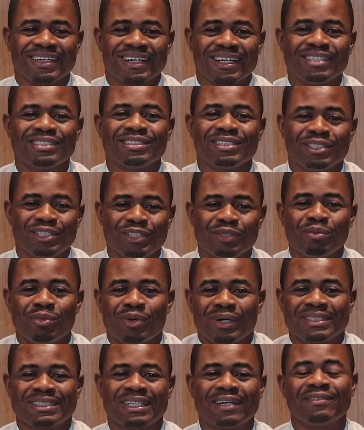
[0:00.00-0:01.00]
quand je dis
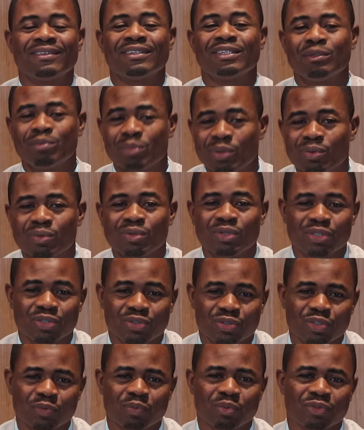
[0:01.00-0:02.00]
moi, ça veut dire beaucoup de
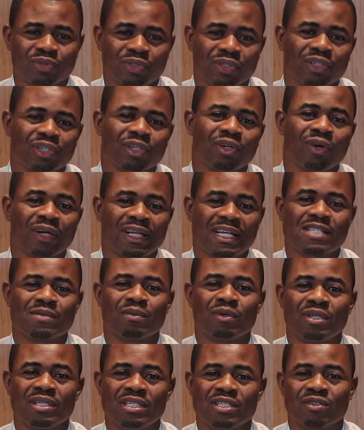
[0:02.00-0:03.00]
choses pour ceux qui connaissent
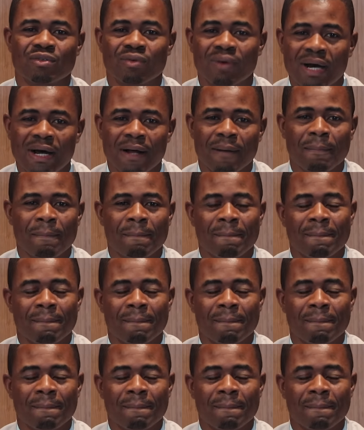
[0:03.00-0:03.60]
mon histoire.